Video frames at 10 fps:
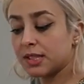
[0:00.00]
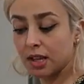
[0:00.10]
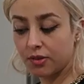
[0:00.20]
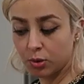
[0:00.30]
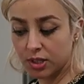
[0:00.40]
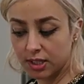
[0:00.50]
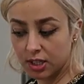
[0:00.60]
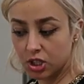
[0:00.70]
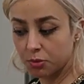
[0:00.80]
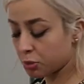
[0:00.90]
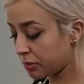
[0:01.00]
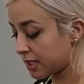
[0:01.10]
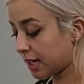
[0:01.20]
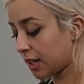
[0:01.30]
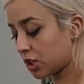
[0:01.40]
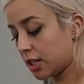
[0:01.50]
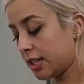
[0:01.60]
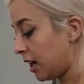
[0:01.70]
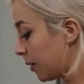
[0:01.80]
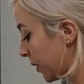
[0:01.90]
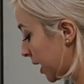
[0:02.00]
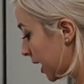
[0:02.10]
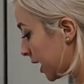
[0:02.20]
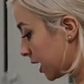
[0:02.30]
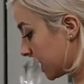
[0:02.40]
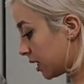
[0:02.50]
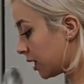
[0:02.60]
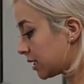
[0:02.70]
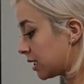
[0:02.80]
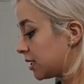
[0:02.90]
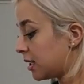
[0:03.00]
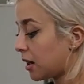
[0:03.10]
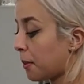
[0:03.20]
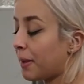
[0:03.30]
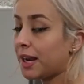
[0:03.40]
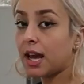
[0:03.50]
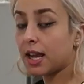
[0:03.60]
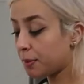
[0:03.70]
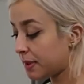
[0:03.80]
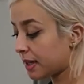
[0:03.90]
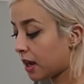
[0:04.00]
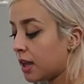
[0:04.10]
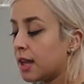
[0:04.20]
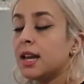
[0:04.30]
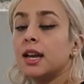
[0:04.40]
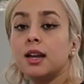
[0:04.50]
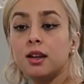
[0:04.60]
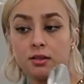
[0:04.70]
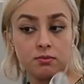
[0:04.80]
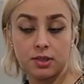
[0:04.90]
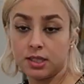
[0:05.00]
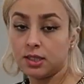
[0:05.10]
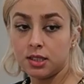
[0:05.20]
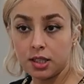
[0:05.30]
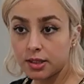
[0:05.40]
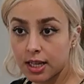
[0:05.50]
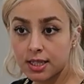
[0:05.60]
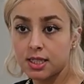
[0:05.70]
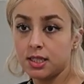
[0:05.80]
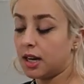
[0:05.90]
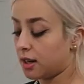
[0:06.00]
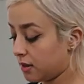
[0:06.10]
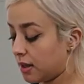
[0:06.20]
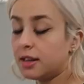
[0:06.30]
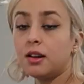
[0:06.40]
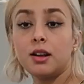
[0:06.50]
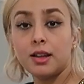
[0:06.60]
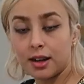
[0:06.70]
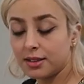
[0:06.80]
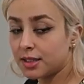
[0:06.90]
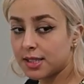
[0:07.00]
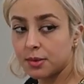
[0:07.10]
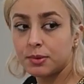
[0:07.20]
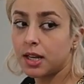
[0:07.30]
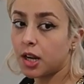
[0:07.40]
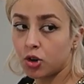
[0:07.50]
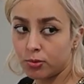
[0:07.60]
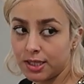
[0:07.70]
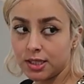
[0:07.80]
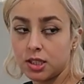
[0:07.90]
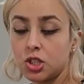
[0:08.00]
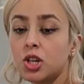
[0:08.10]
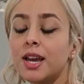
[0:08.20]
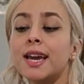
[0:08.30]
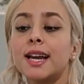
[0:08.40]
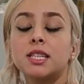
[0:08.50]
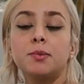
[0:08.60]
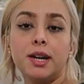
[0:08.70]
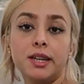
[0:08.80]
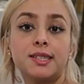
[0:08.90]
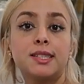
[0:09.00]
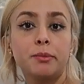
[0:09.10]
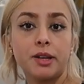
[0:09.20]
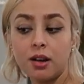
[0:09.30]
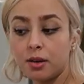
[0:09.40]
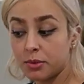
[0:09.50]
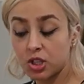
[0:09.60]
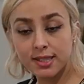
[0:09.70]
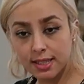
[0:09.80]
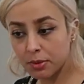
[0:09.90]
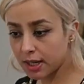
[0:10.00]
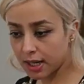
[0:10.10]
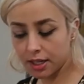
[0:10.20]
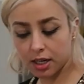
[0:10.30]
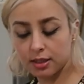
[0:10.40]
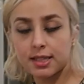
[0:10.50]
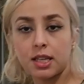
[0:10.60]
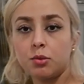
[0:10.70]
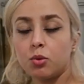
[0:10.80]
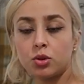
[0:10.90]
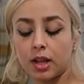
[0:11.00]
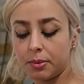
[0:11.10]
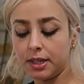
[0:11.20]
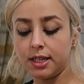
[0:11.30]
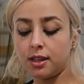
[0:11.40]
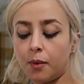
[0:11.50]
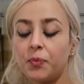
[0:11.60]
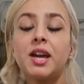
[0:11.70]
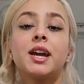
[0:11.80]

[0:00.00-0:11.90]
بزاف عاوتاني داكشي باش ما يتحرقش ليا هنا غادي ندير معلقه كبيره يعني عندك اختيار هنا لا غندير الزبده لانه ما عنديش كتباع لنا السمنه ماشي السمن اللي حنا كنصيبوه طبيعي لا